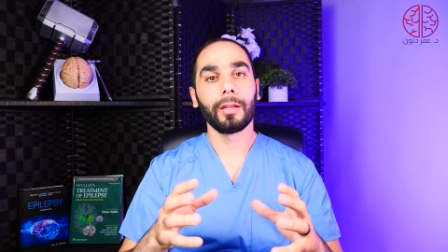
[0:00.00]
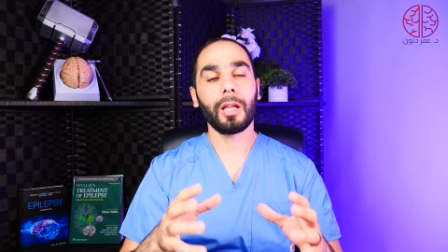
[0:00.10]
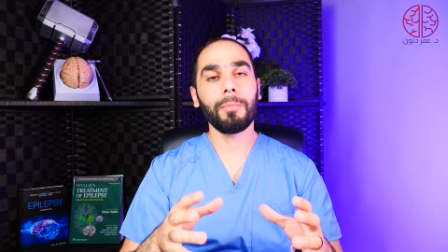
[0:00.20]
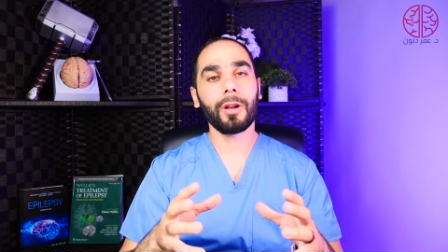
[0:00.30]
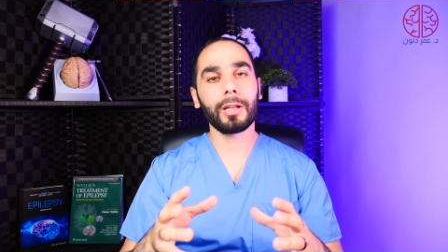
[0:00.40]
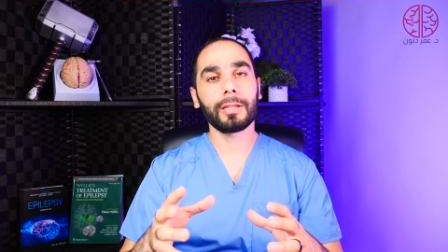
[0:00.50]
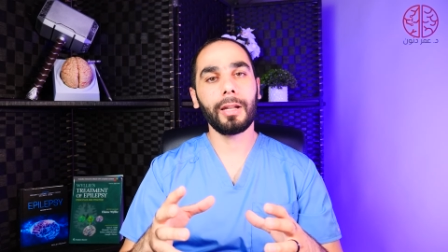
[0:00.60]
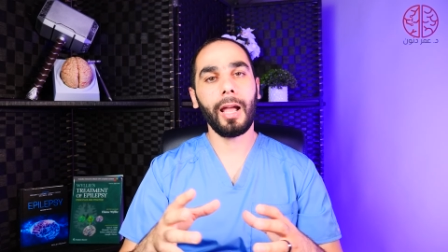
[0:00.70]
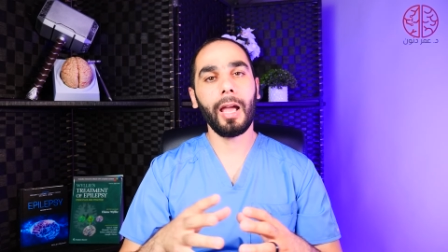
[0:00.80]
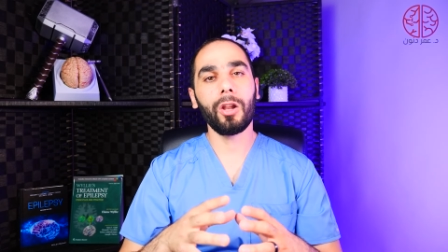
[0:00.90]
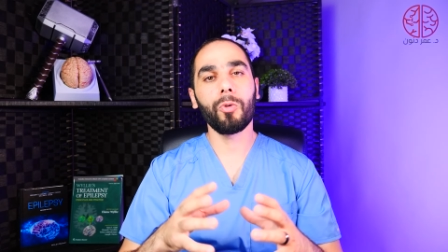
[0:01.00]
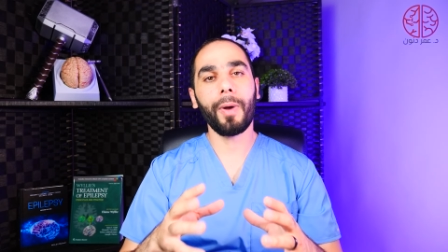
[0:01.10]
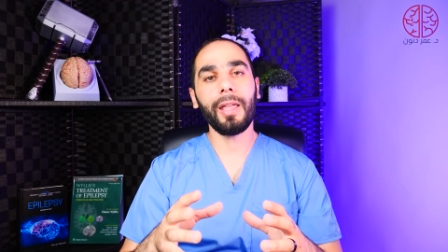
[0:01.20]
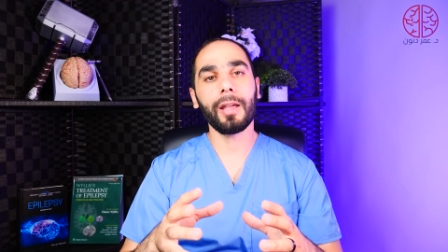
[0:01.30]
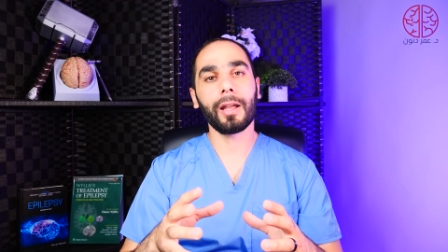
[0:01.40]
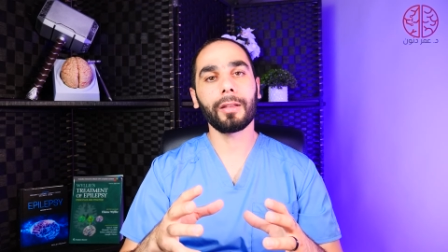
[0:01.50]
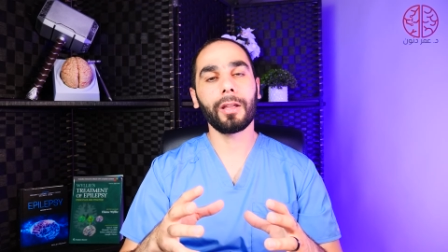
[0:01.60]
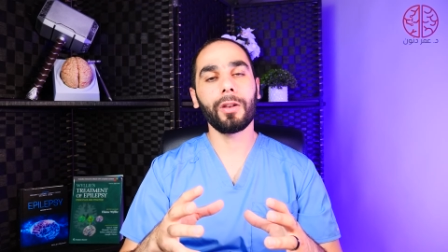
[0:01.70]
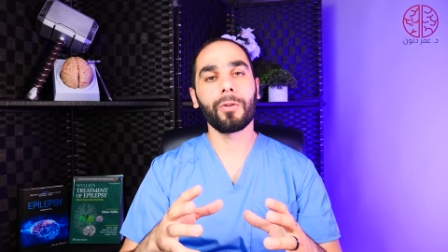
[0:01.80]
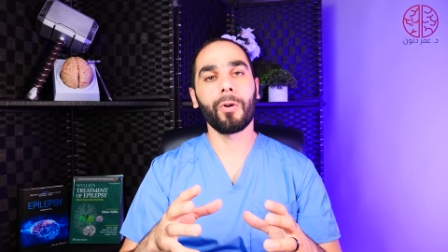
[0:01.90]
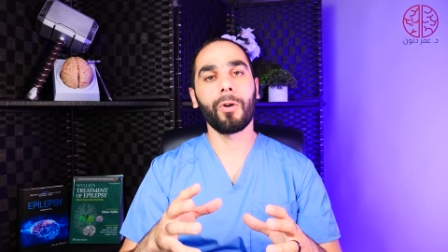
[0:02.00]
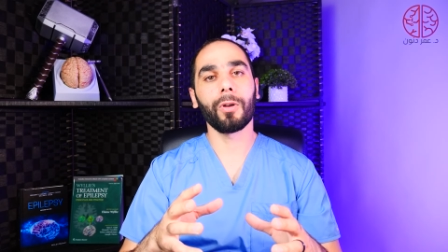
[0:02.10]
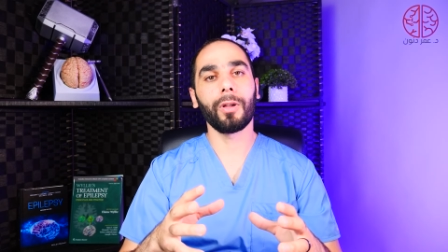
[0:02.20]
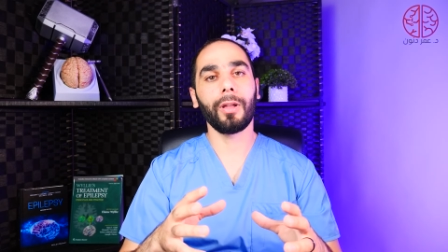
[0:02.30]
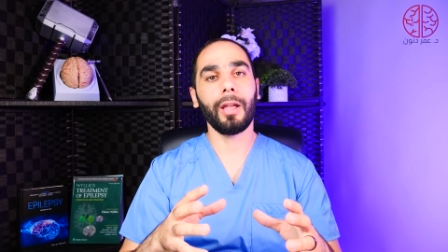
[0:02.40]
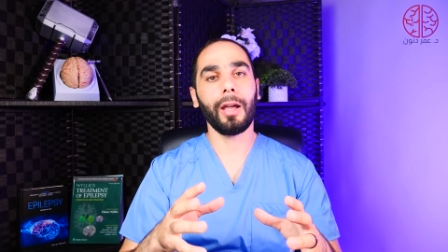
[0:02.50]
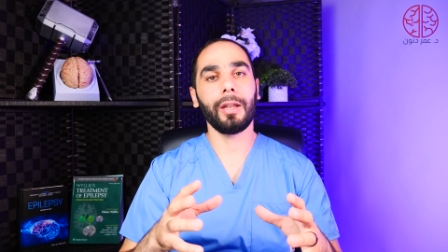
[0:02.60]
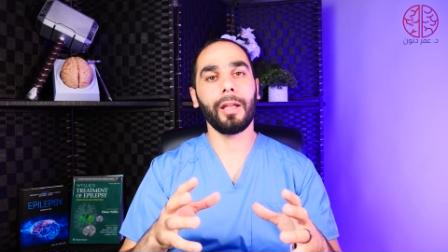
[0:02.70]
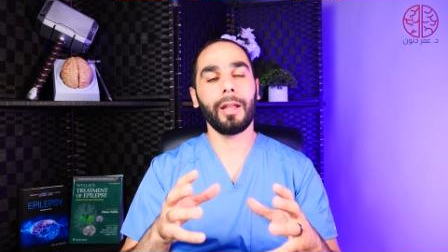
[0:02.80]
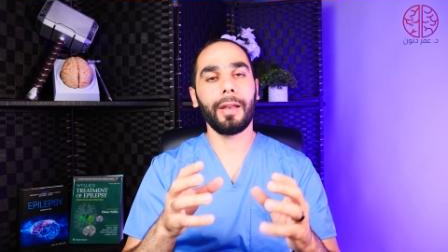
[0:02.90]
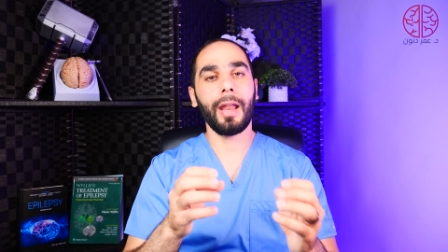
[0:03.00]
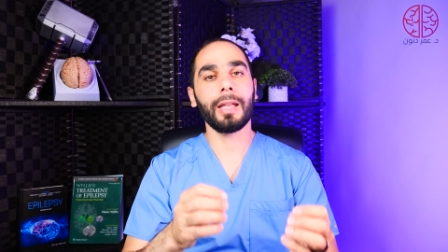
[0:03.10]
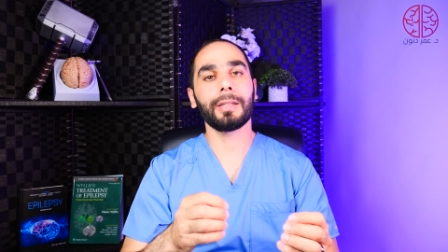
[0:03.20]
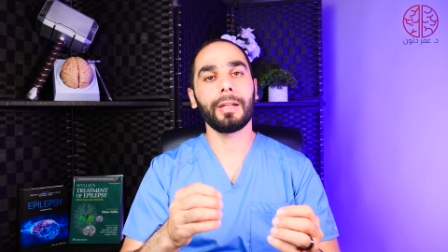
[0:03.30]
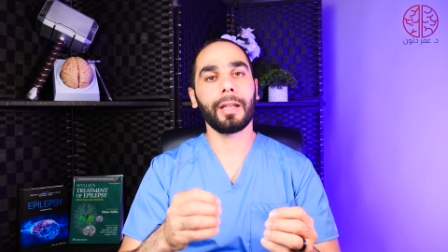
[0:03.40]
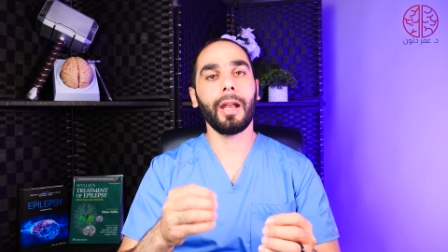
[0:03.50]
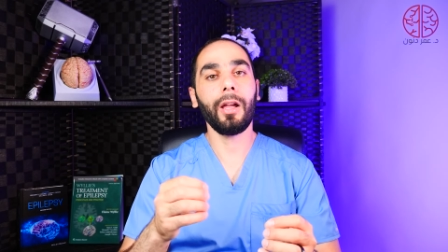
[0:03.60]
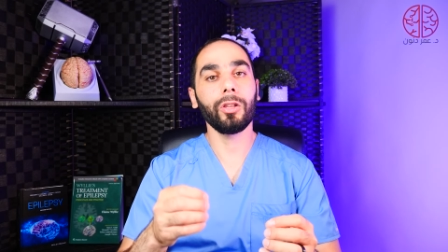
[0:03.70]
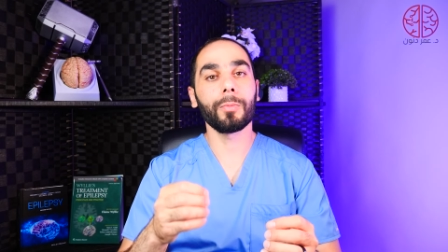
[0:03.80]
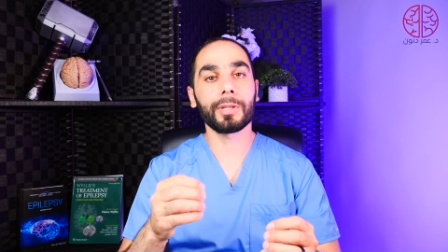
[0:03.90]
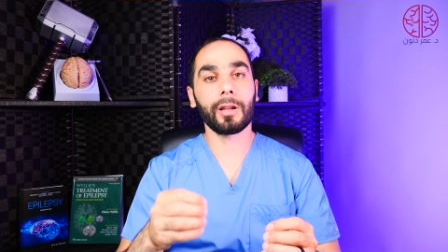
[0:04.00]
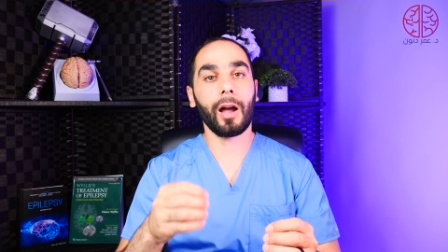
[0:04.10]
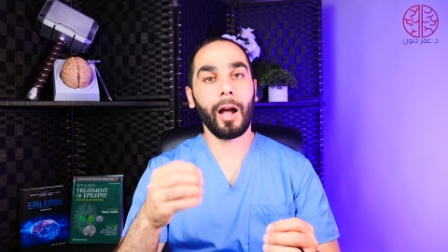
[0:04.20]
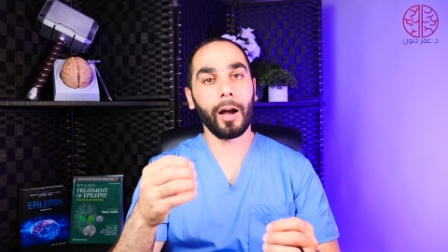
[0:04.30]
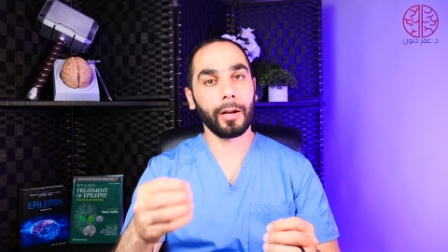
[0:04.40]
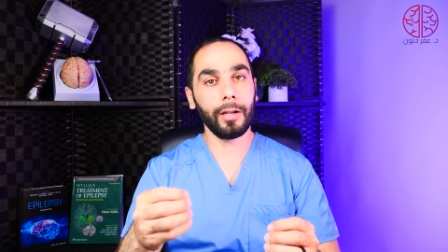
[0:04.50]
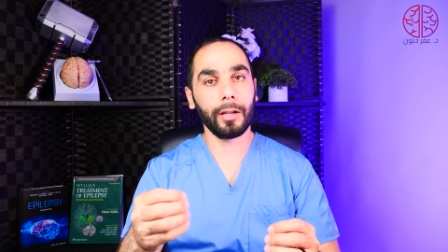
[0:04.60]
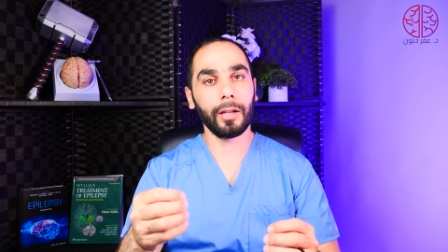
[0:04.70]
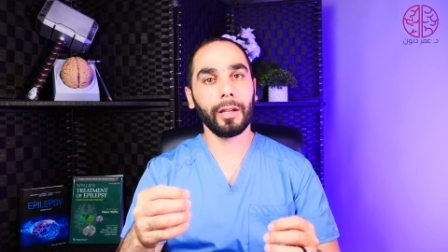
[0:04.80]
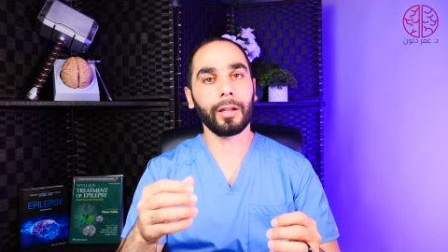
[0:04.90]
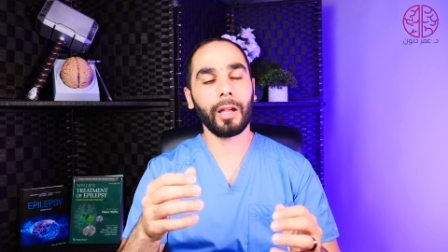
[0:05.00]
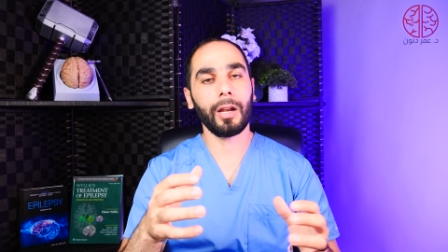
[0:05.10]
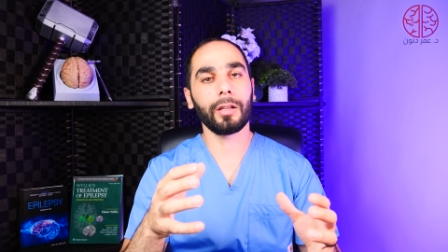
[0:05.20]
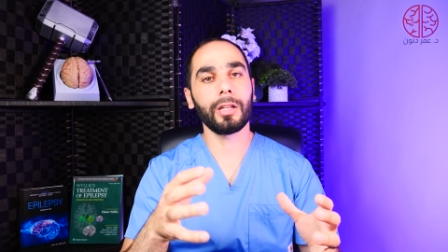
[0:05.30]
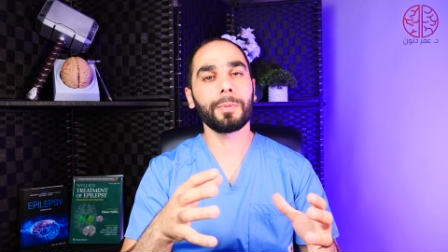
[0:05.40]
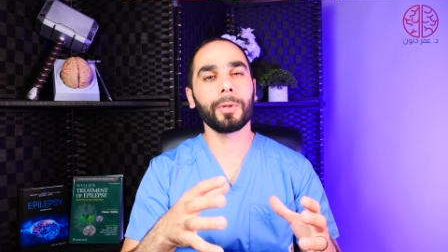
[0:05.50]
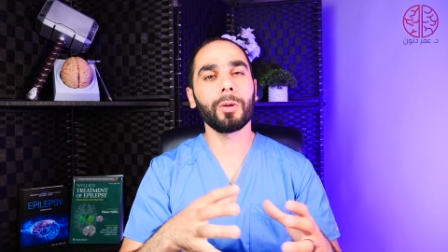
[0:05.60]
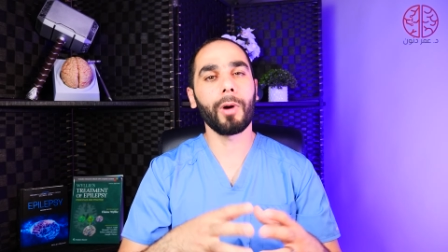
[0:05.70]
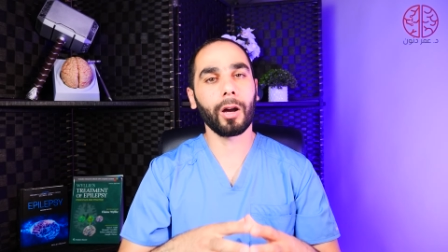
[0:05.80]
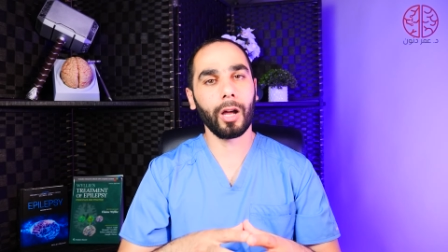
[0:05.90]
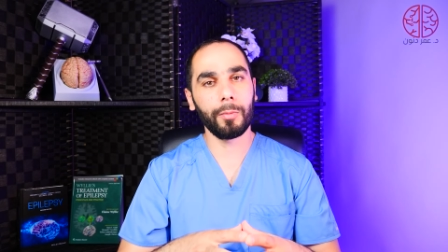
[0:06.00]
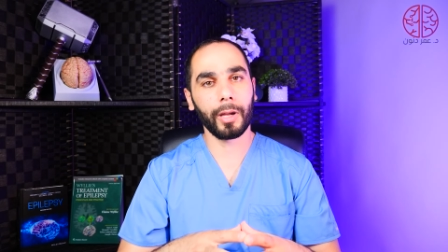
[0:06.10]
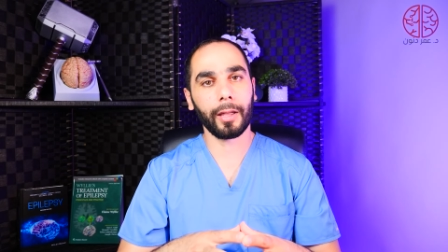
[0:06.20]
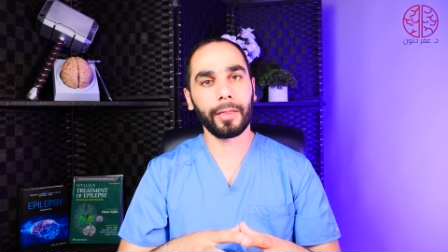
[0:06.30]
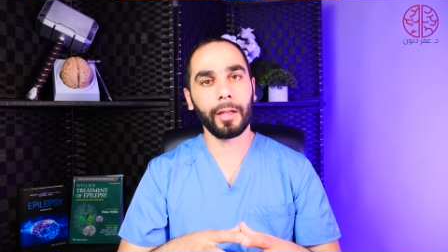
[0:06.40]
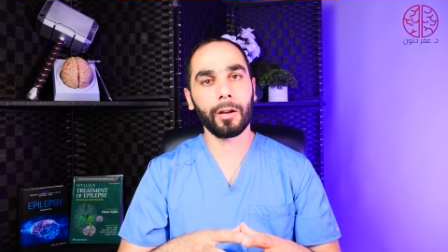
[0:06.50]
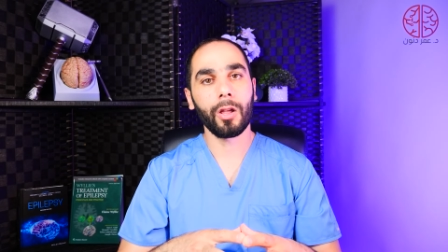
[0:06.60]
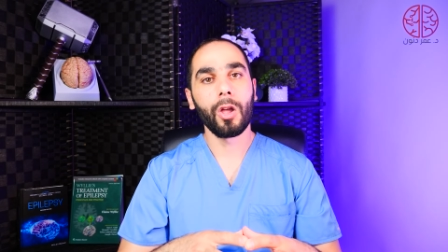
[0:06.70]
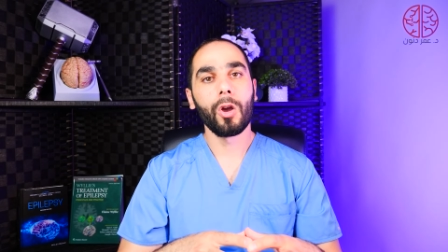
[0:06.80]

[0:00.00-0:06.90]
تم دراسة الحالة وبينت انه يعني الناس اللي كان عندهم صرع حقيقي كانت نسبتهم أقل بكثير